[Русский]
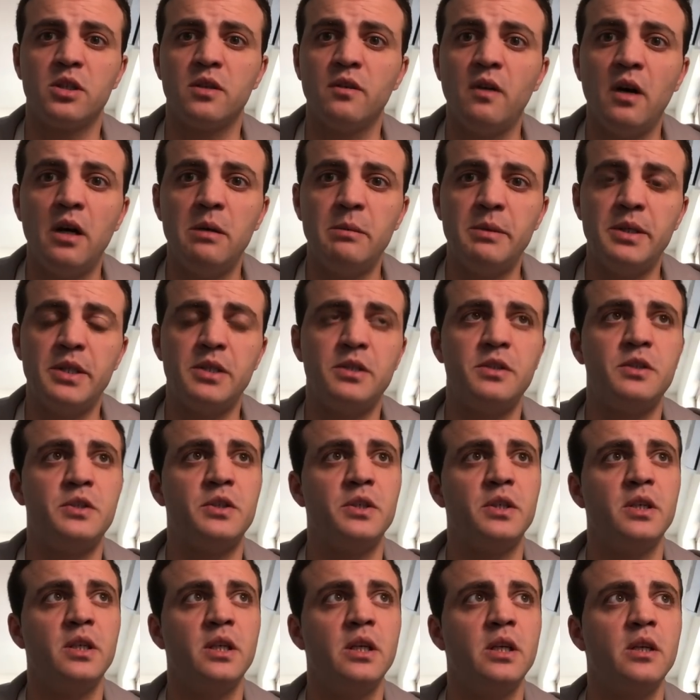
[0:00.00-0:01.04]
два
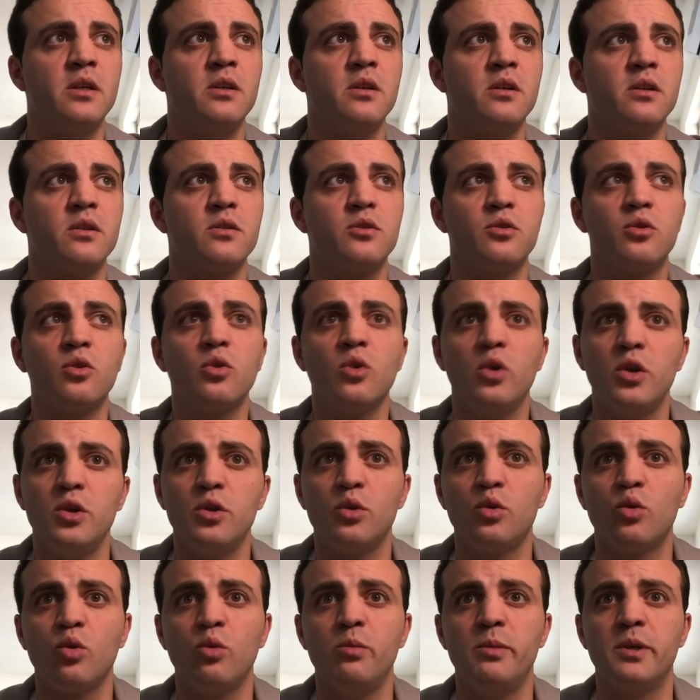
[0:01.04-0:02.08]
месяца, и другой
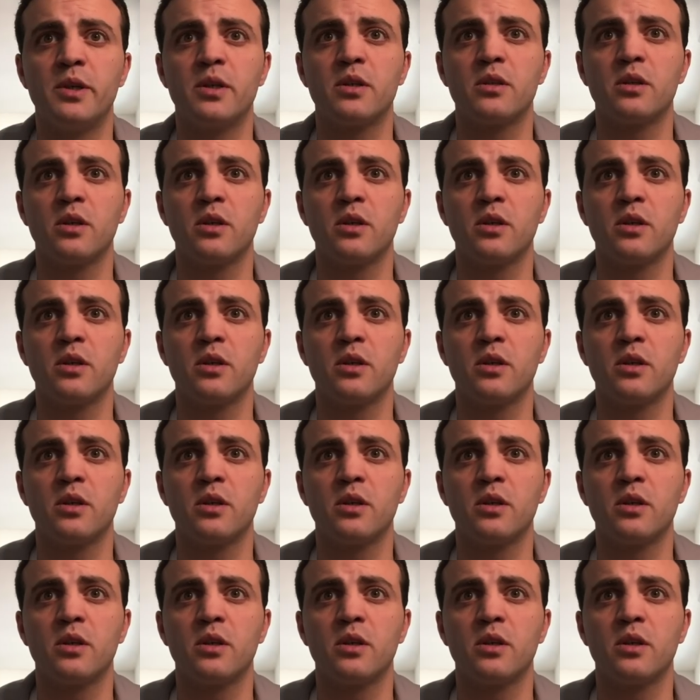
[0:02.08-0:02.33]
ютубер,